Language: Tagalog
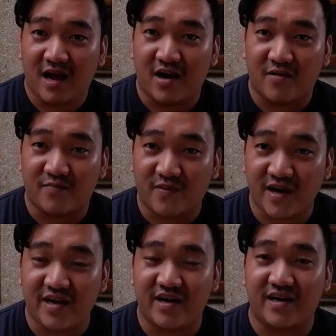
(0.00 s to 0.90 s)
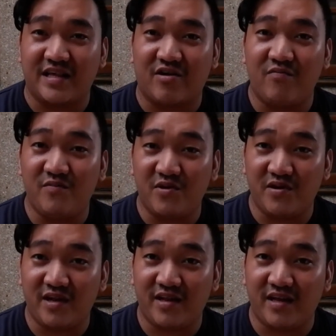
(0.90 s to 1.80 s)
our prayer as a
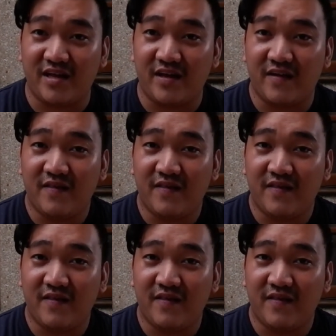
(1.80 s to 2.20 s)
community,